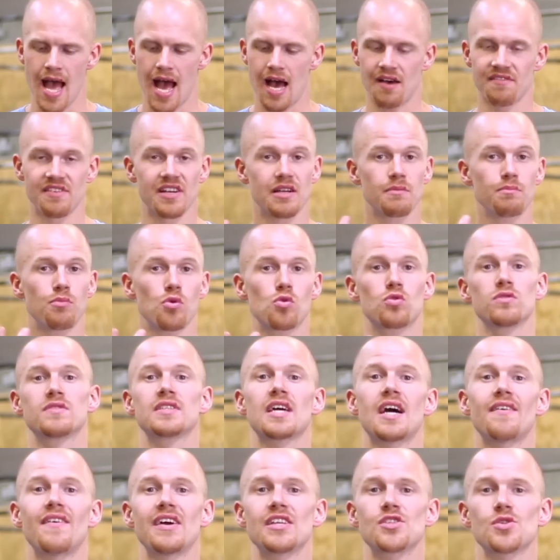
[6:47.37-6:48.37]
avec beaucoup de
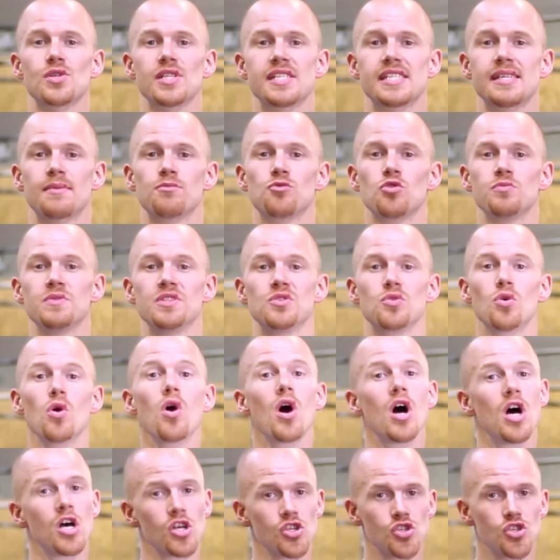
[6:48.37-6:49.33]
travail sur les abdominaux,